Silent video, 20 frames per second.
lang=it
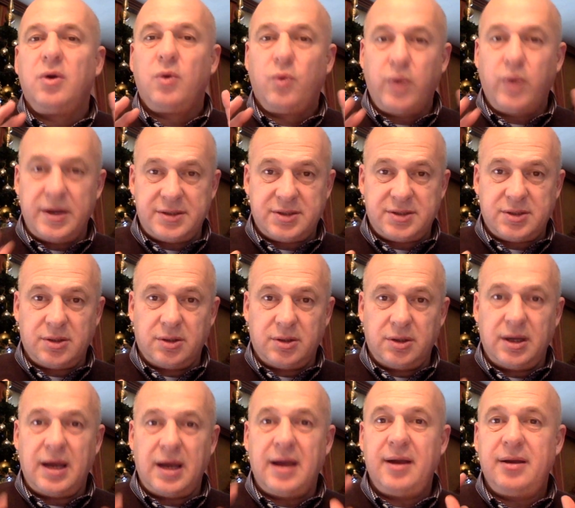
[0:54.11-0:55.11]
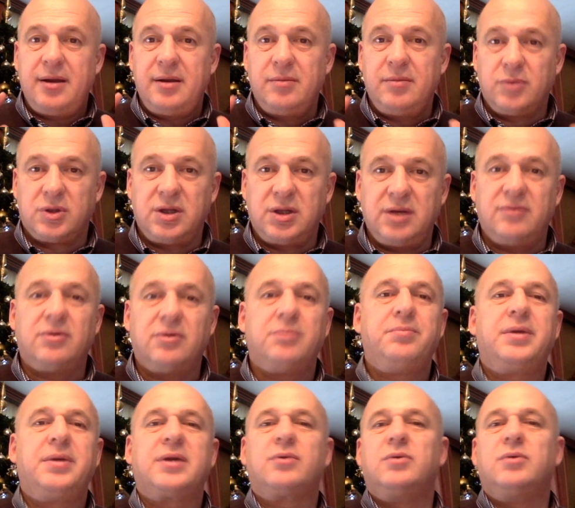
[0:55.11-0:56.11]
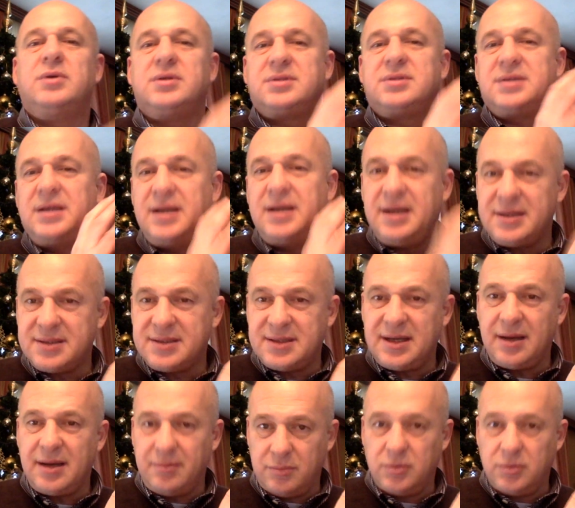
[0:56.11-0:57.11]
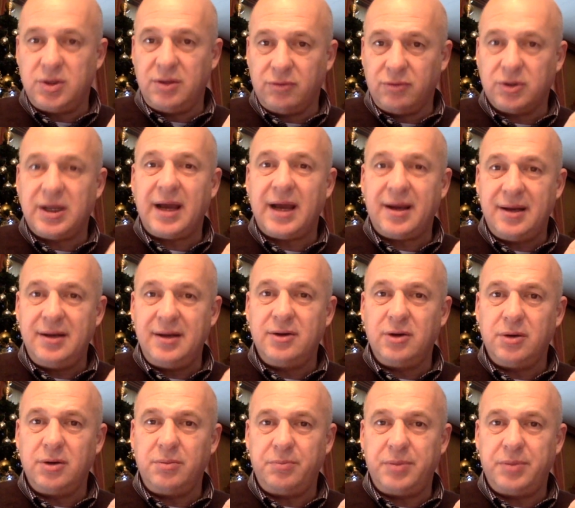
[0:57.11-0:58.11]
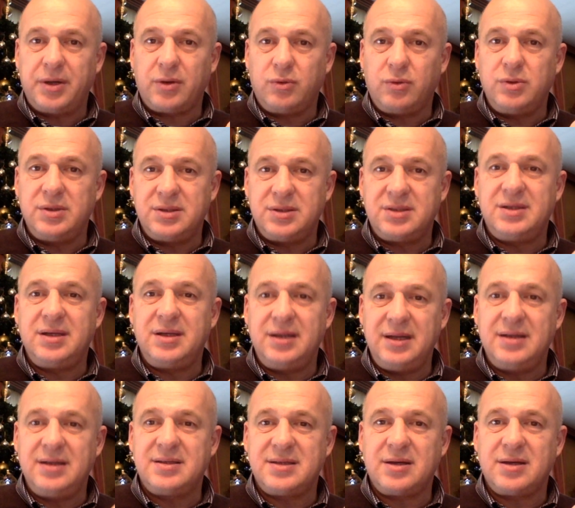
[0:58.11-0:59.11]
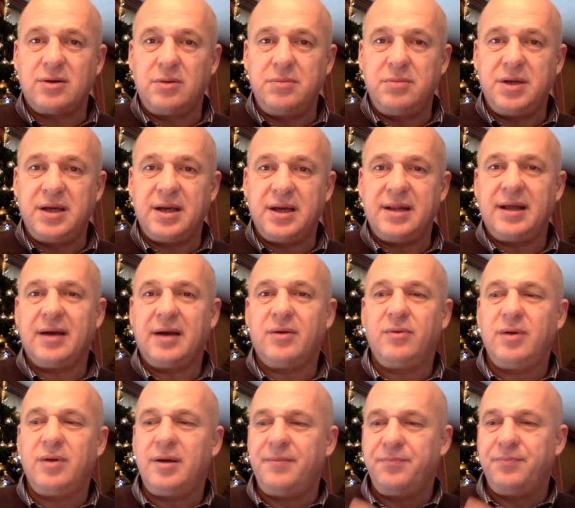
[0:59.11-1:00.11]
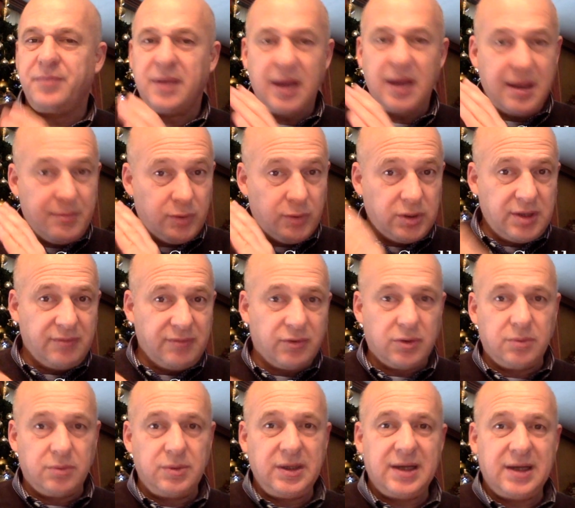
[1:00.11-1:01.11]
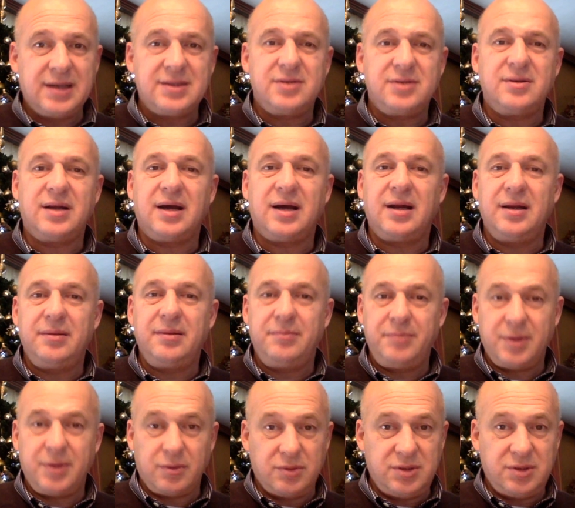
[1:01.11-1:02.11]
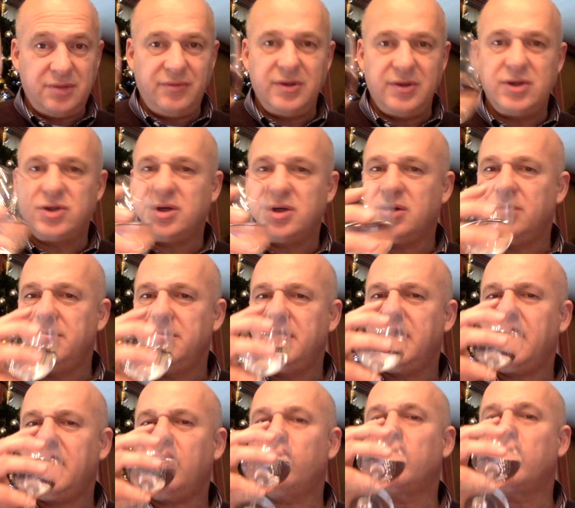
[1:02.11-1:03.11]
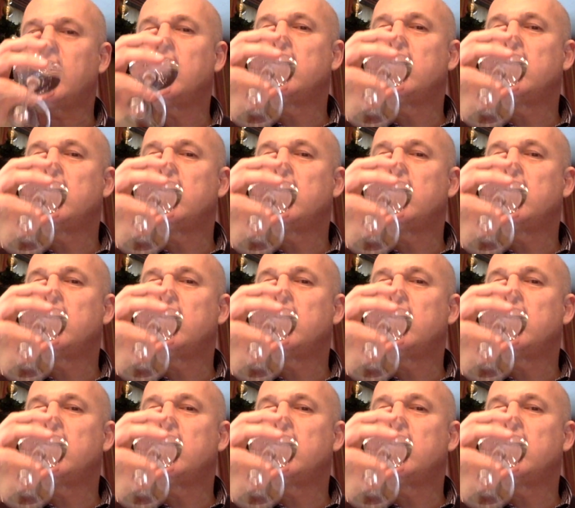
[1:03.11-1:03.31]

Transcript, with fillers: Questo è il motivo per cui si inizia, motivo tecnico per cui si inizia col bicchiere d'acqua e motivo comunicazionale per cui si finisce col bicchiere d'acqua.